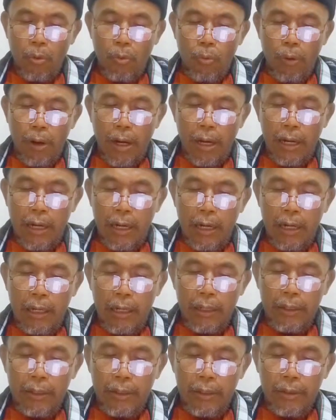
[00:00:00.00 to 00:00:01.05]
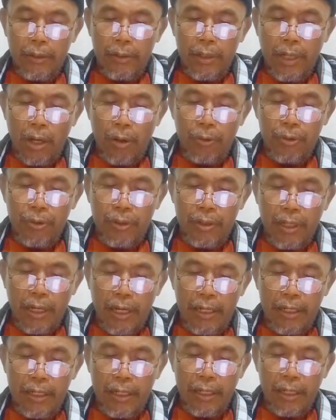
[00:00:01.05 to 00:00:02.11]
wal
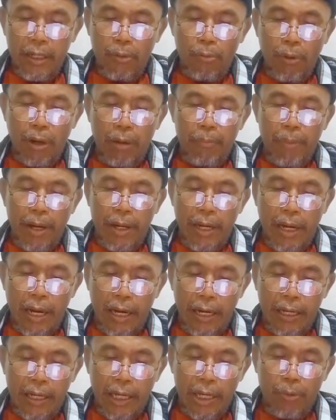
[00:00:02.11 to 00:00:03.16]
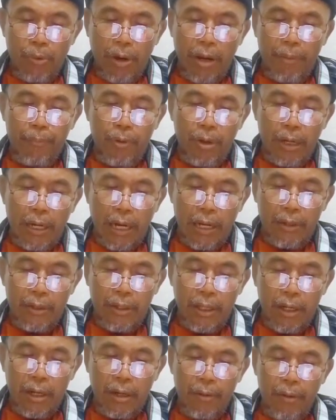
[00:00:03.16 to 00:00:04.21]
Jauzjani wal Baihaqi wa Ibnu
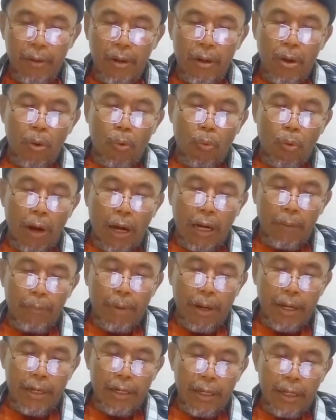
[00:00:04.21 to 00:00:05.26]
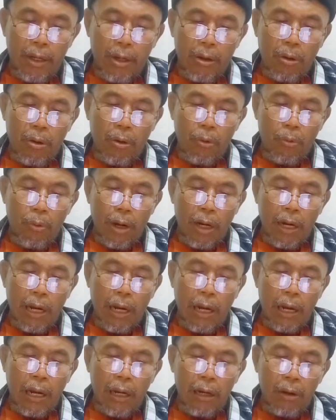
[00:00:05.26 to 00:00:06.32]
Kasir wa Albani wal
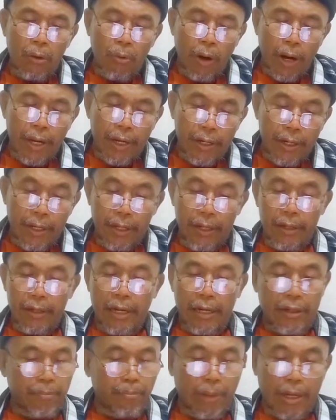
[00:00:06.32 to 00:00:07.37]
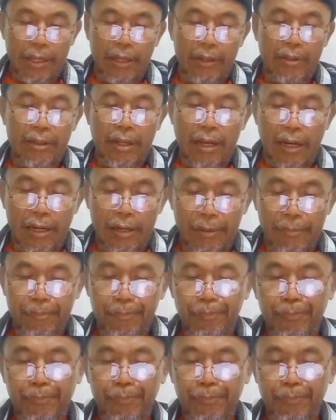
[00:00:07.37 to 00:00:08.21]
Alwaini dan banyak sekali